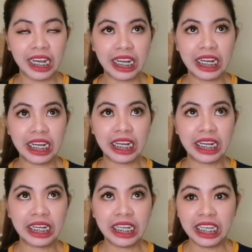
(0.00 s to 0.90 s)

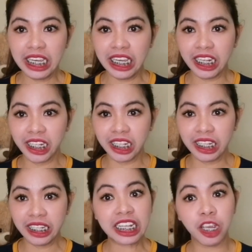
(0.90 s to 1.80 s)
Ah, uh,
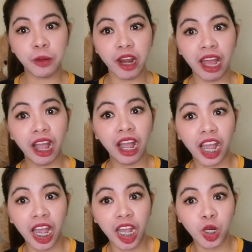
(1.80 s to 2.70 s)
disclaimer lang
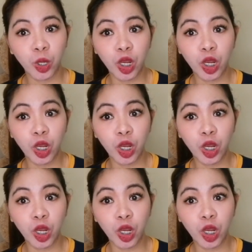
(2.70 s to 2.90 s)
ah, no